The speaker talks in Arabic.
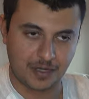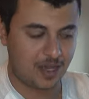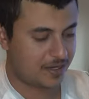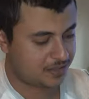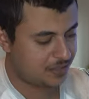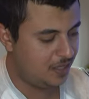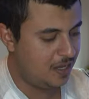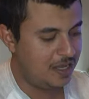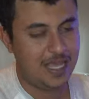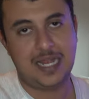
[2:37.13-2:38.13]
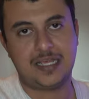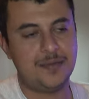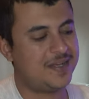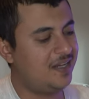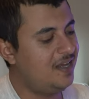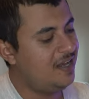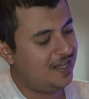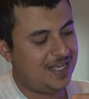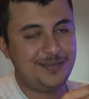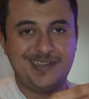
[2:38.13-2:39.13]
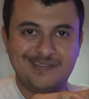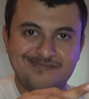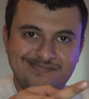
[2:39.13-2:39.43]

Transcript: الخارجي على الكاميرا ابل